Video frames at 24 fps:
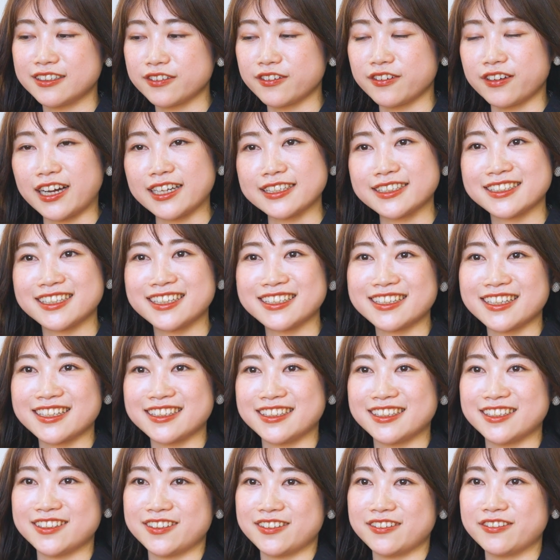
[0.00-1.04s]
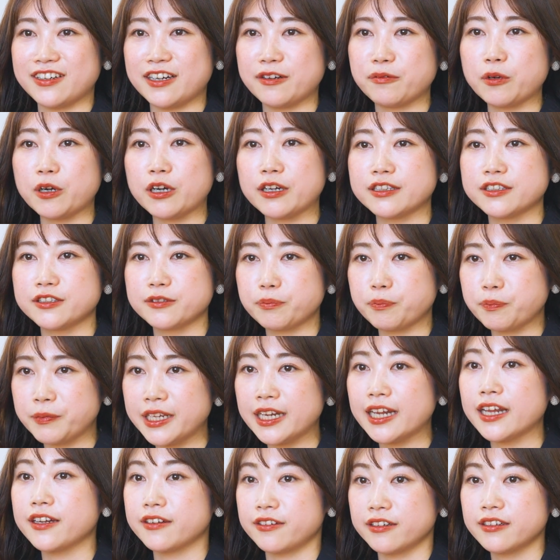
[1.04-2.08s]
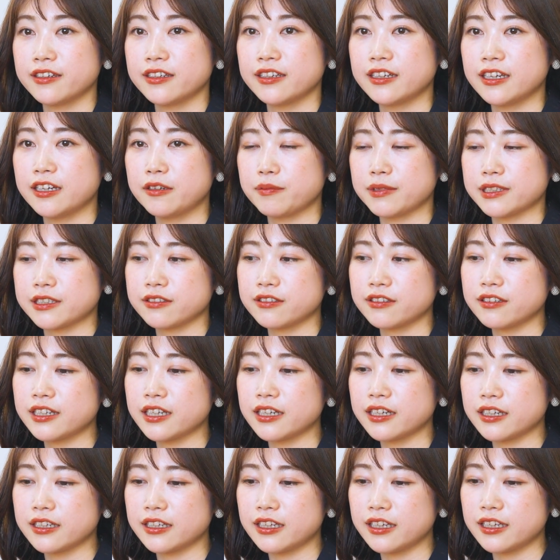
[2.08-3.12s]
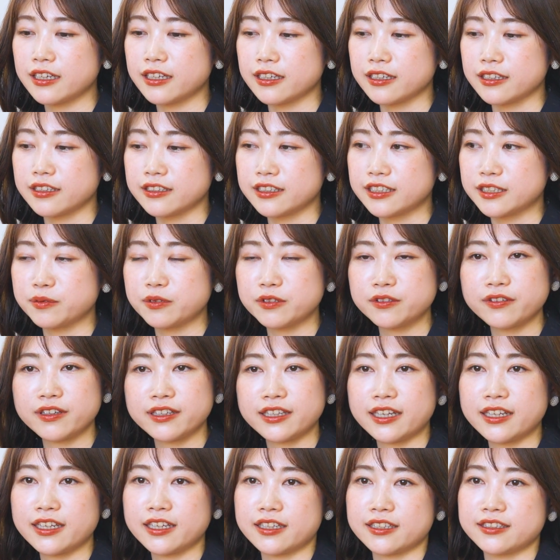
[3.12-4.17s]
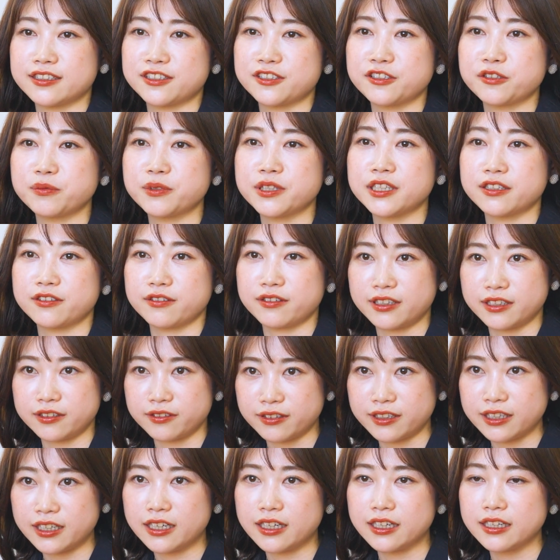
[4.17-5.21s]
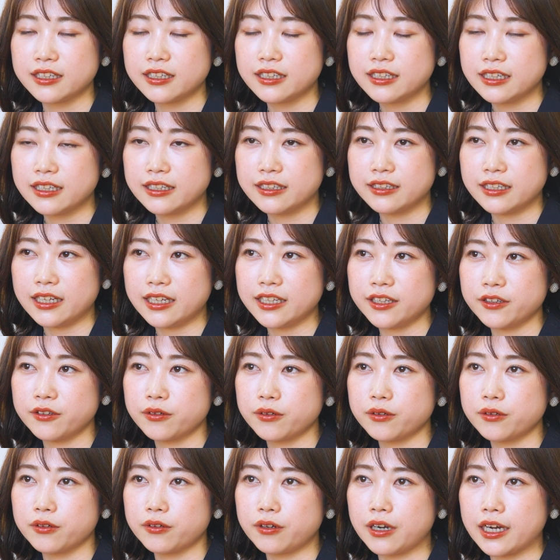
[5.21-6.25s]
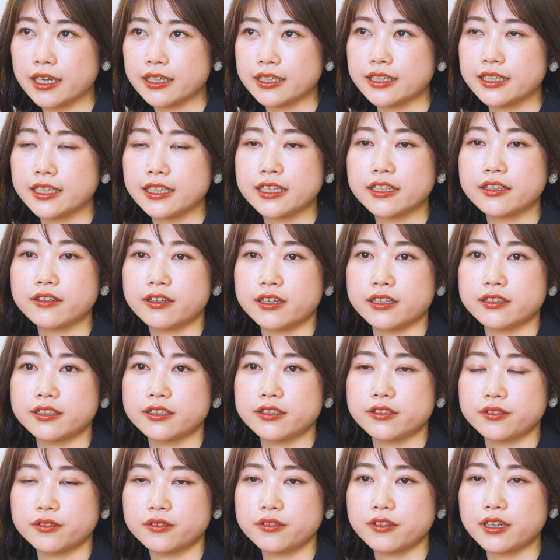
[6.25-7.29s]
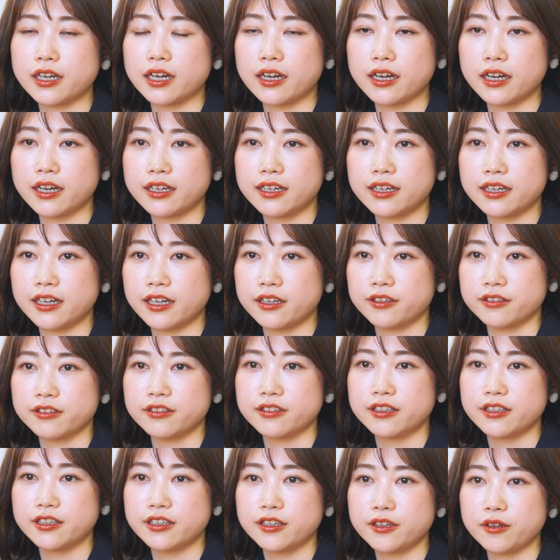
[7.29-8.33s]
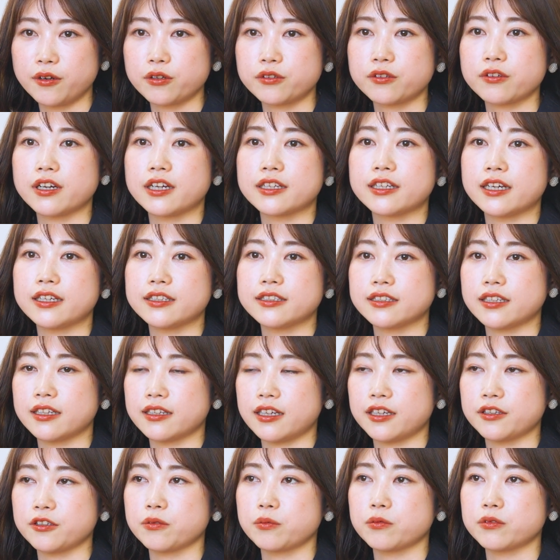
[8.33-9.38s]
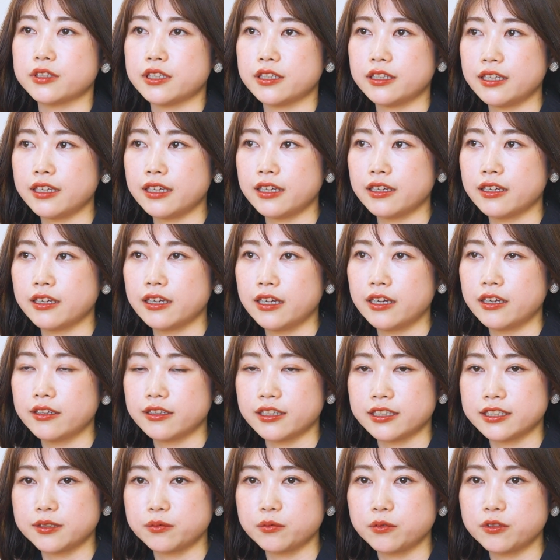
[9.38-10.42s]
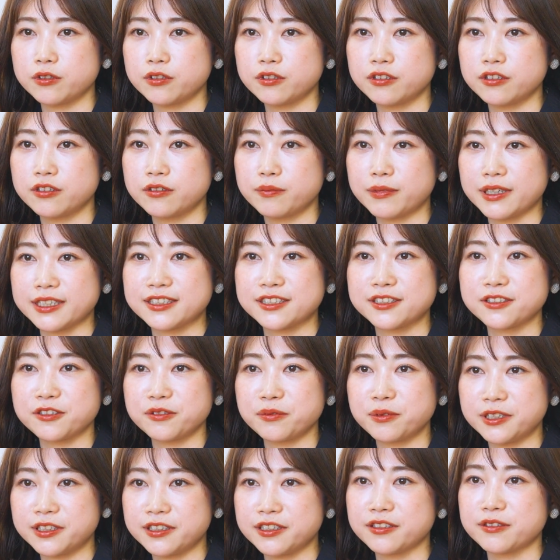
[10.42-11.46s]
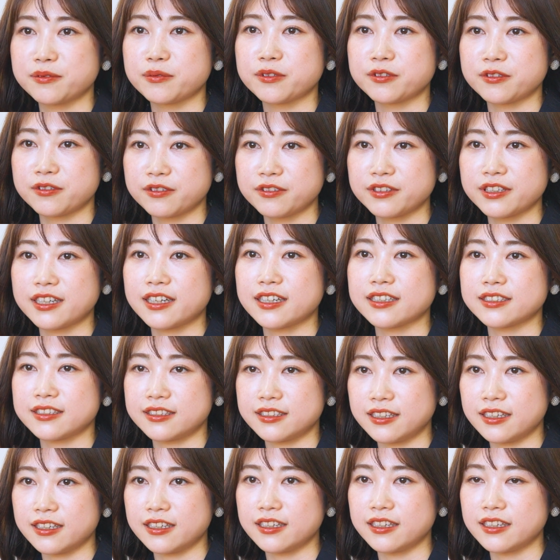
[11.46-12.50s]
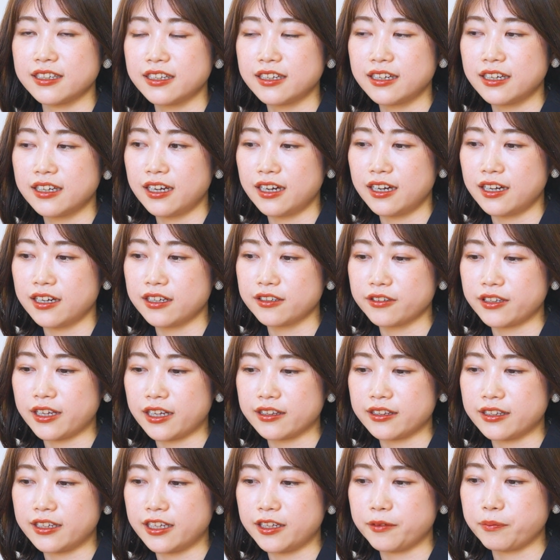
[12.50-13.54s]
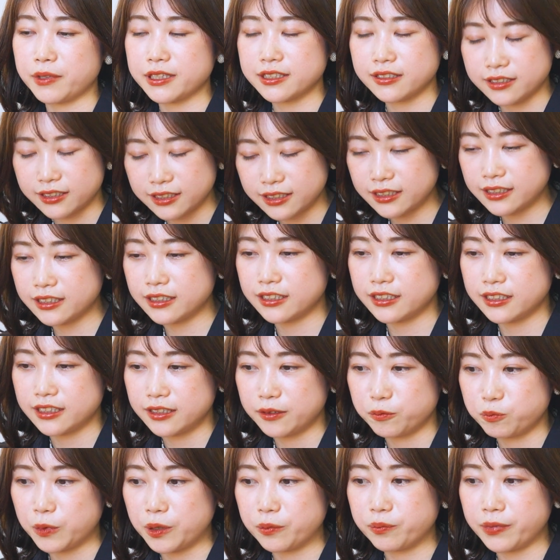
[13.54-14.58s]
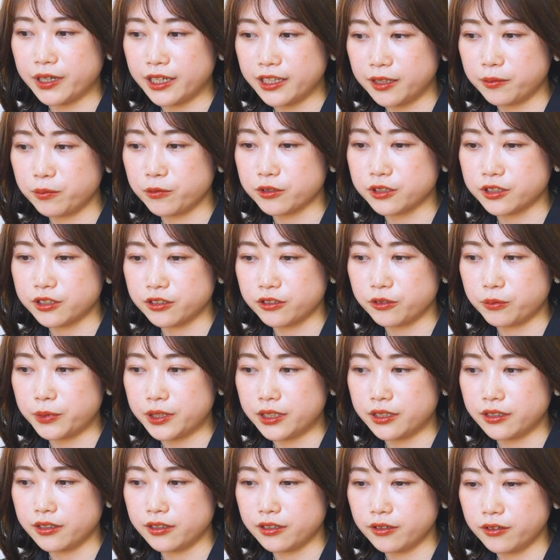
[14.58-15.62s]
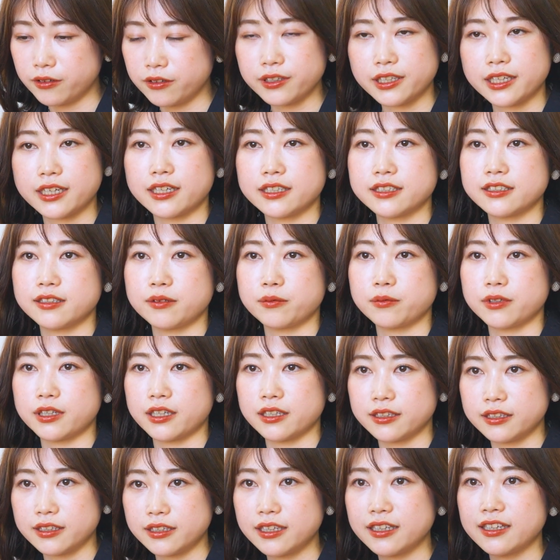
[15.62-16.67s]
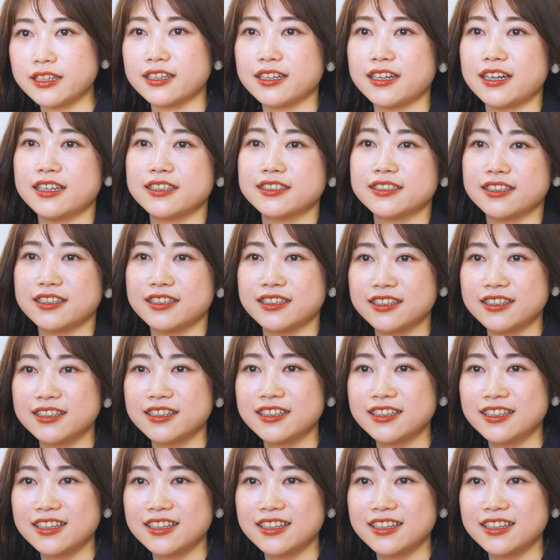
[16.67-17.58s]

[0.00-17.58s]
すごい勝ち方っていうのはまあ見れる、まあ、その中で自分は何が強みなのかとか何をこう発揮できるかっていうのを考えられることが大事だなと思ってて私もま強みっていうものを生かしてあのやっていますしメンバーにも強みを生かしてもらって会社が